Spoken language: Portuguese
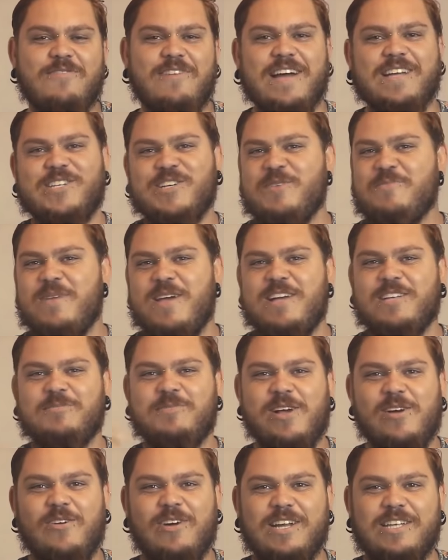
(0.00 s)
eu invadi
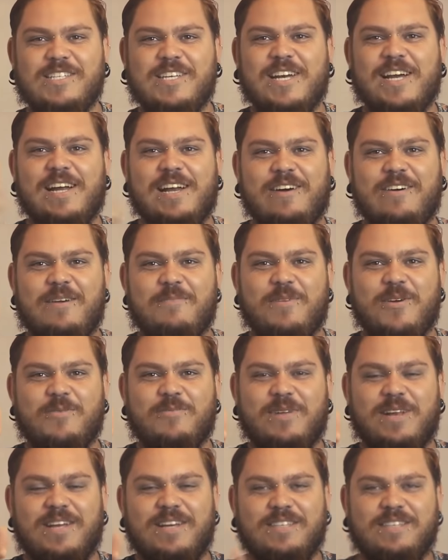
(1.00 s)
mesmo e agora esse canal é meu,
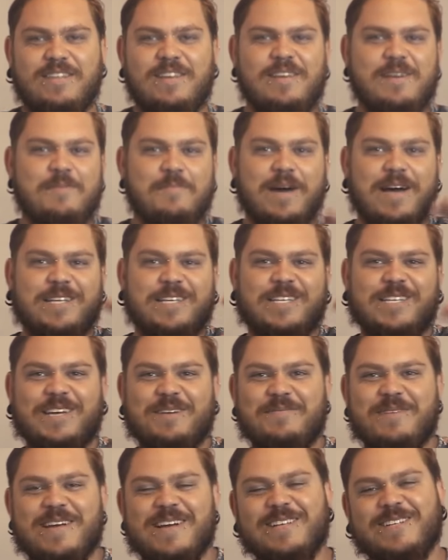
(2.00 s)
beleza? A partir de
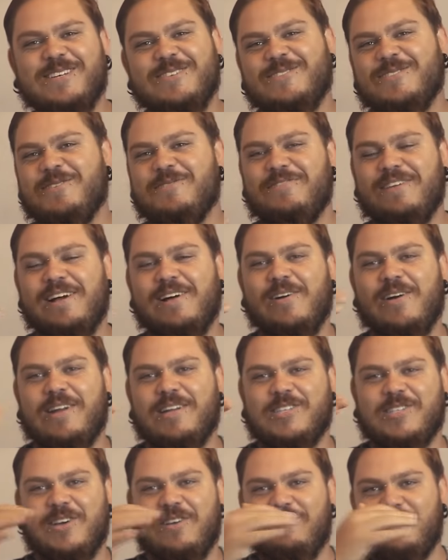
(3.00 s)
amanhã vocês vão ouvir
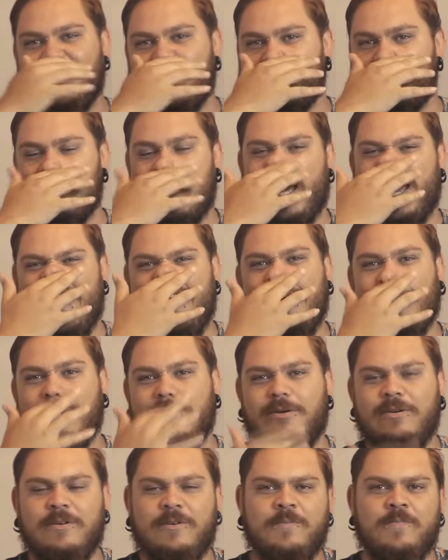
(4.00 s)
agora só vídeo de
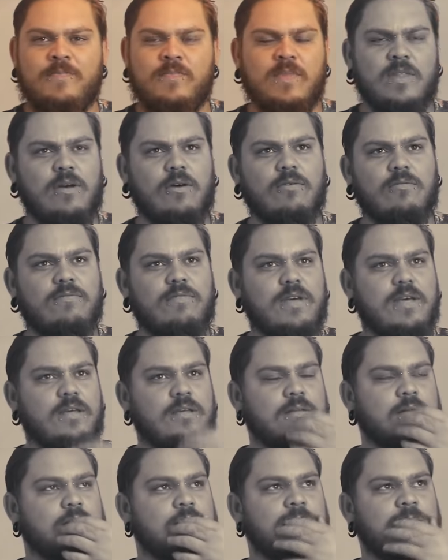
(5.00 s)
Hello. Ouvir?
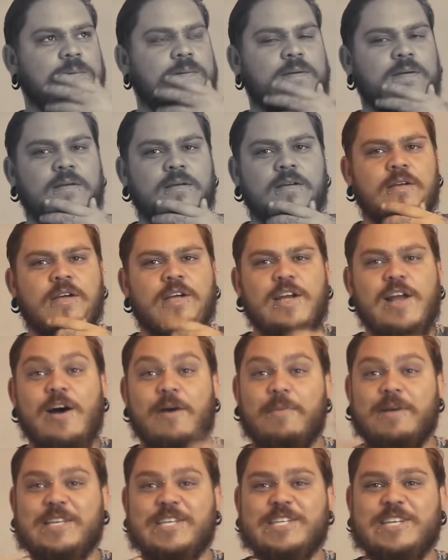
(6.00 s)

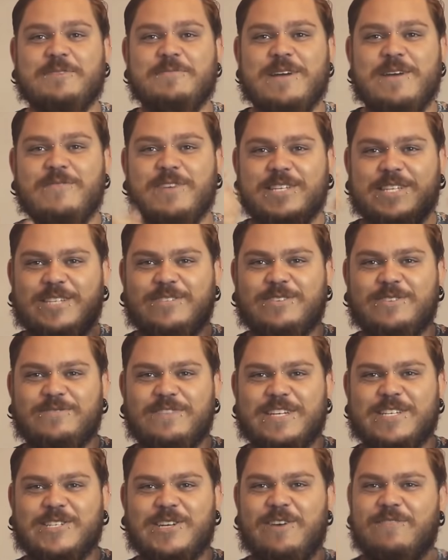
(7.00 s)
Não, a partir de amanhã vocês vão
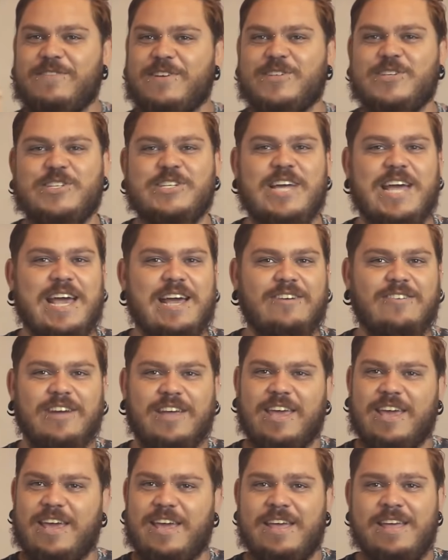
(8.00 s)
ver só vídeo de Hello
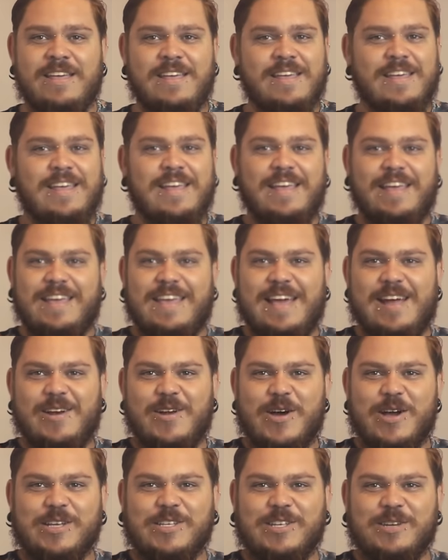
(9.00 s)
aqui. E é
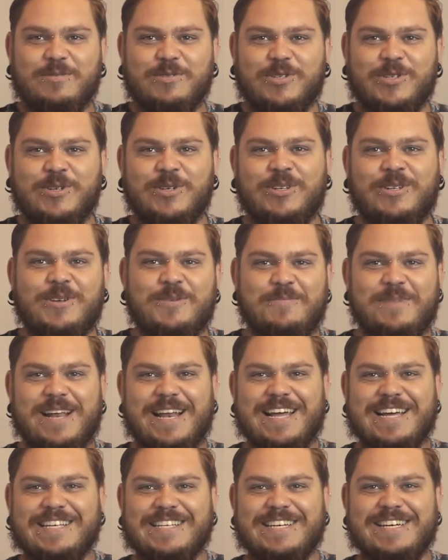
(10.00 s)
nóis, tamo junto,
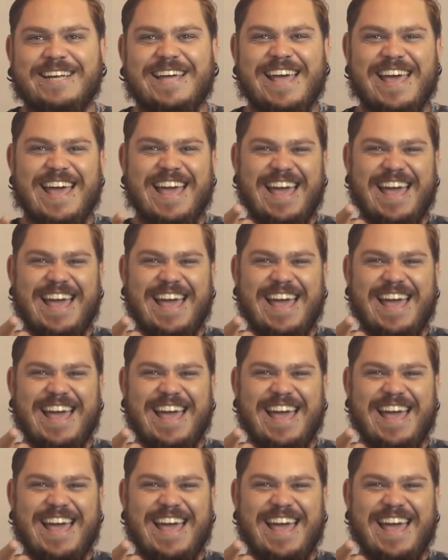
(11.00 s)
beleza?